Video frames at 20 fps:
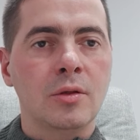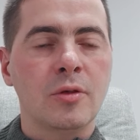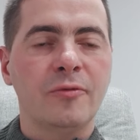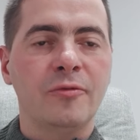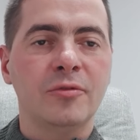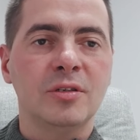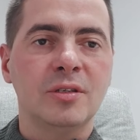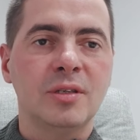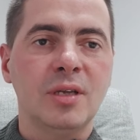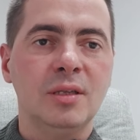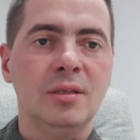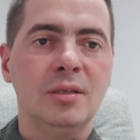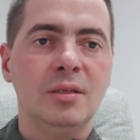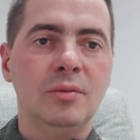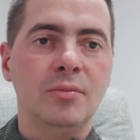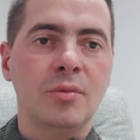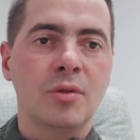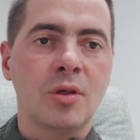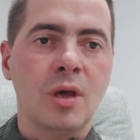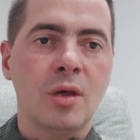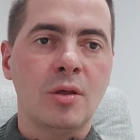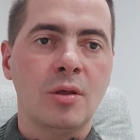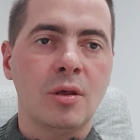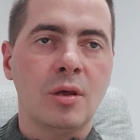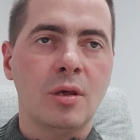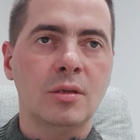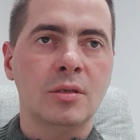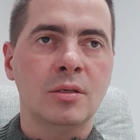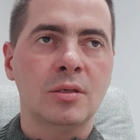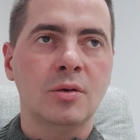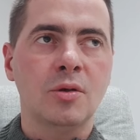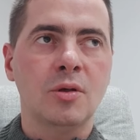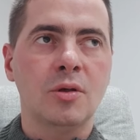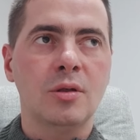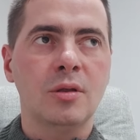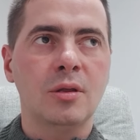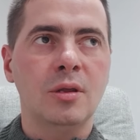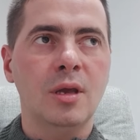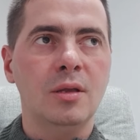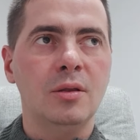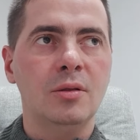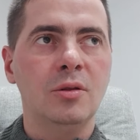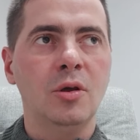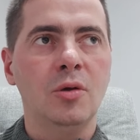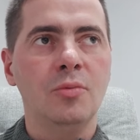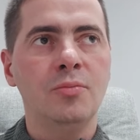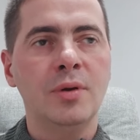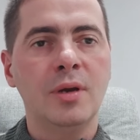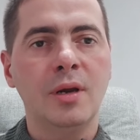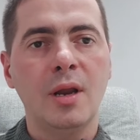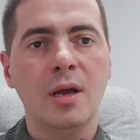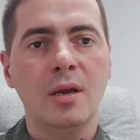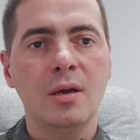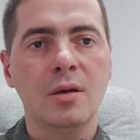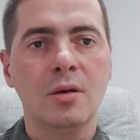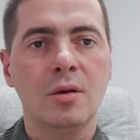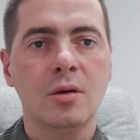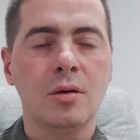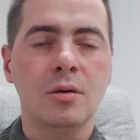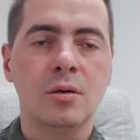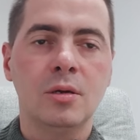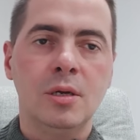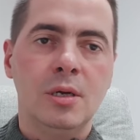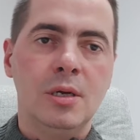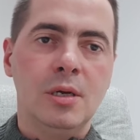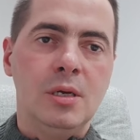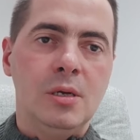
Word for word: że w ostatnim czasie coś niedobrego